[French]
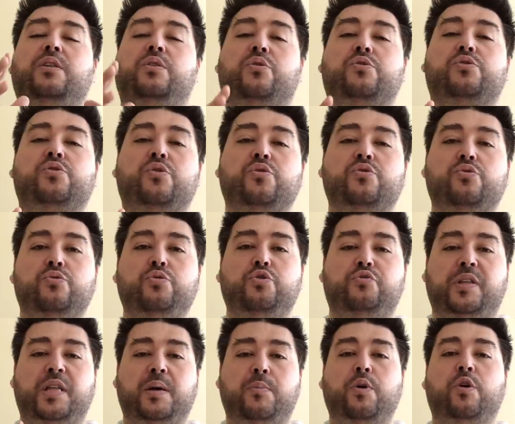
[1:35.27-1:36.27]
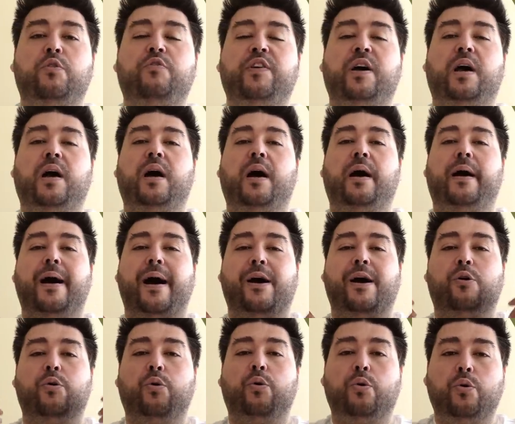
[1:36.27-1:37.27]
dans le sens où je vais d'abord faire
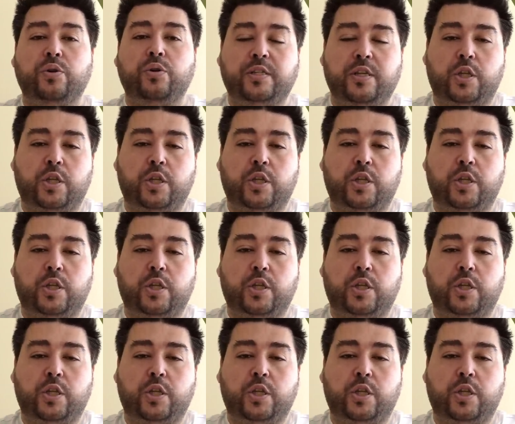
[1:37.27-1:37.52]
un gros